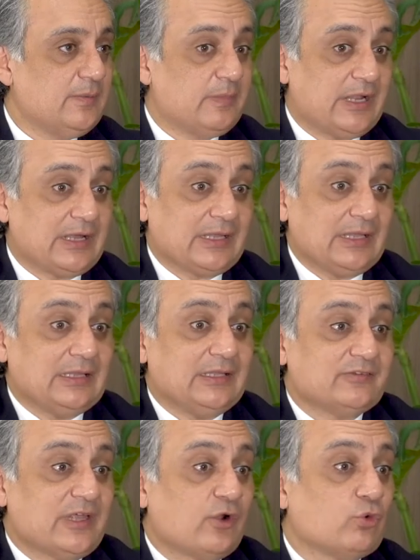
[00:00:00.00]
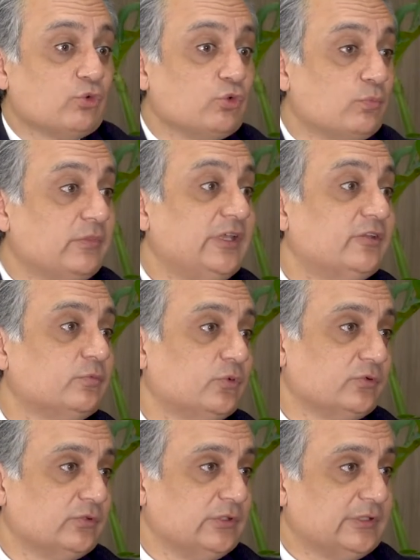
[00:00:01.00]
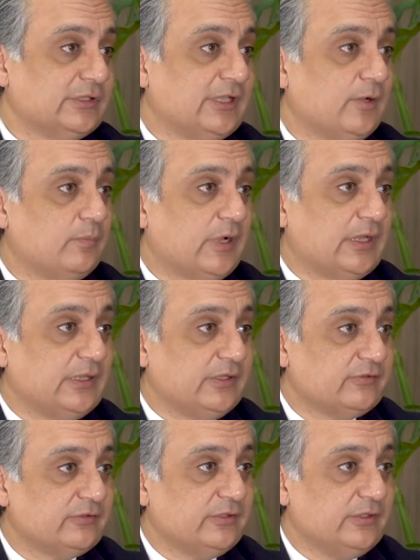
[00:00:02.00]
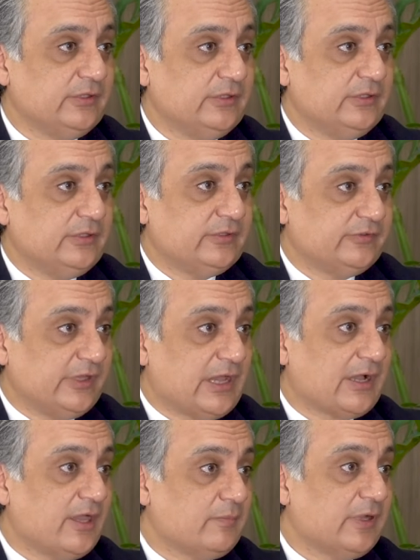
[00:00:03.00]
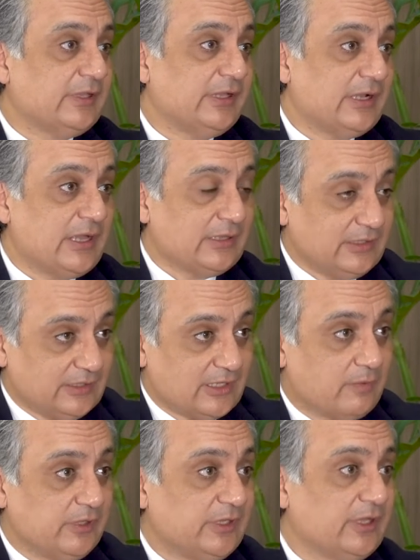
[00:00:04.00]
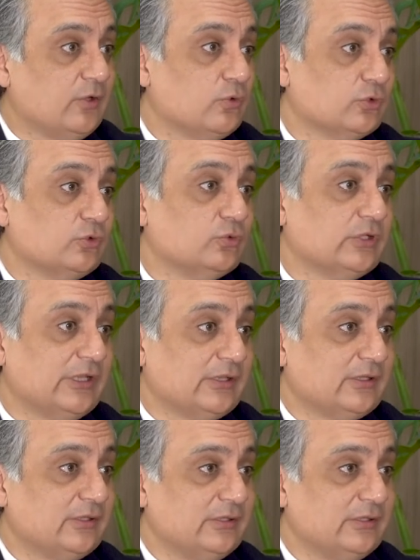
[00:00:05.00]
para que el desarrollo mismo del país se haga de manera dinámica y contundente.